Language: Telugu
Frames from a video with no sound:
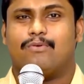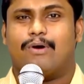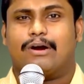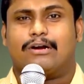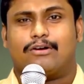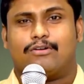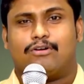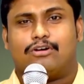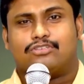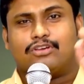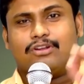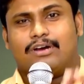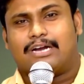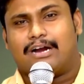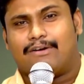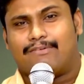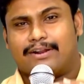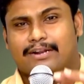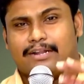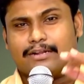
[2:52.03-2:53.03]
ఒక్క రోజులో
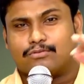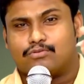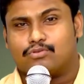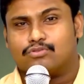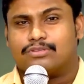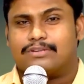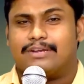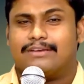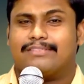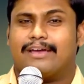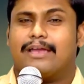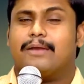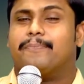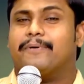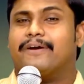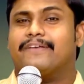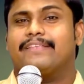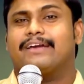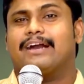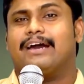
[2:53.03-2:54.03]
గవర్నర్ కూతురు అయితే
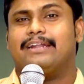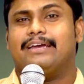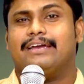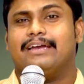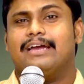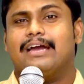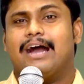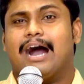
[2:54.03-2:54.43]
అయిపోయింది కానీ